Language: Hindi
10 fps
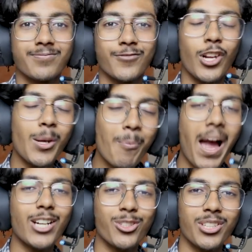वेलकम
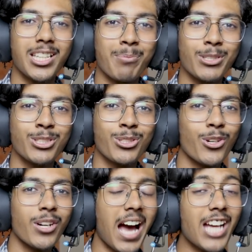बैक टू अनदर
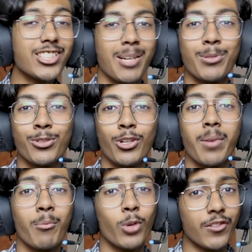एपिसोड आज के एपिसोड में
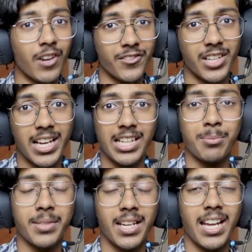हम कोई फार्म वगैरह नहीं
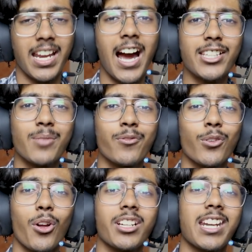बना रहे आज हम
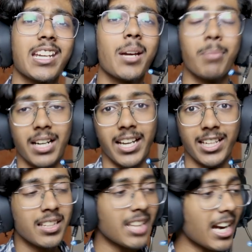फुल ऑन करेंगे बिल्डिंग
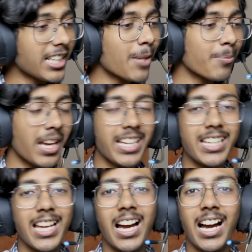ताकि अपना
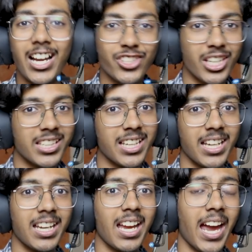एरिया अच्छा दिखे
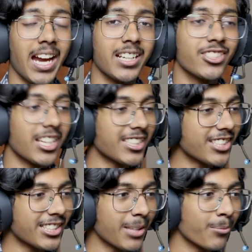एंड जैसे
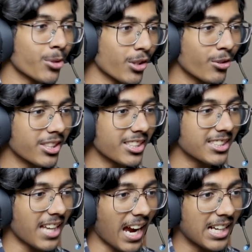जैसे हम थोड़ी थोड़ी
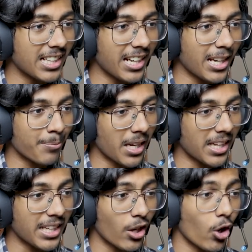चीजें ऐड कर रहे हैं अपना
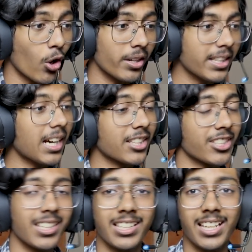एरिया ऑलरेडी
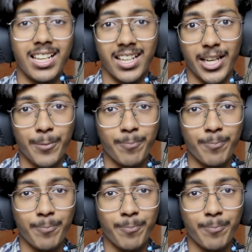अच्छा दिखने लगा है